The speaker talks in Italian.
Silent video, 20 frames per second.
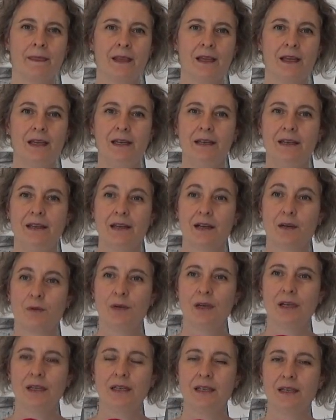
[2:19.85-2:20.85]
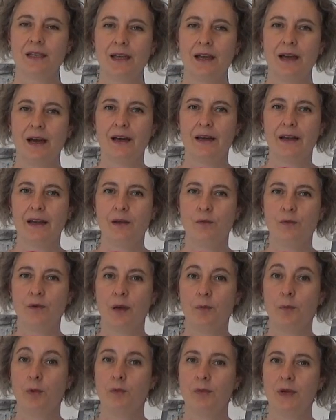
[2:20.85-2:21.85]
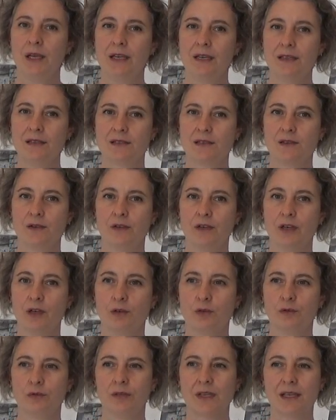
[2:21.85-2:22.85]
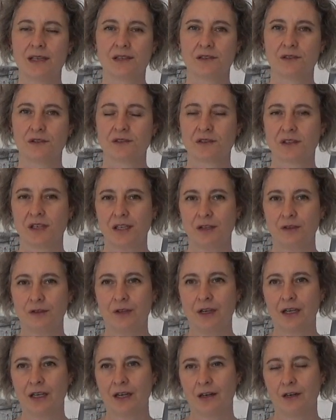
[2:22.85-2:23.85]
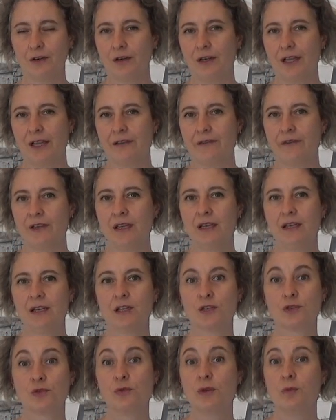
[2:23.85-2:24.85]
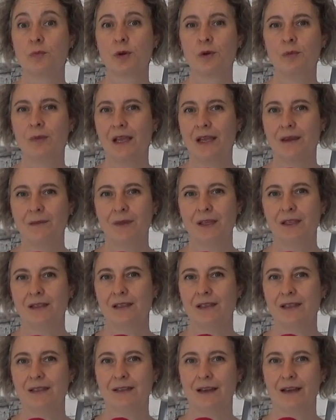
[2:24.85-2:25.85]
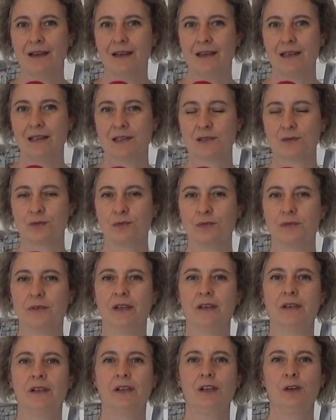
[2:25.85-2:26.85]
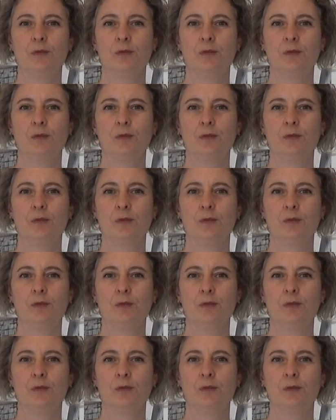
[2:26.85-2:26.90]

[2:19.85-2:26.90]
e l'idea era quella di creare una pubblicazione con un testo scritto da Carlo Levi sui problemi dell'Italia del Sud.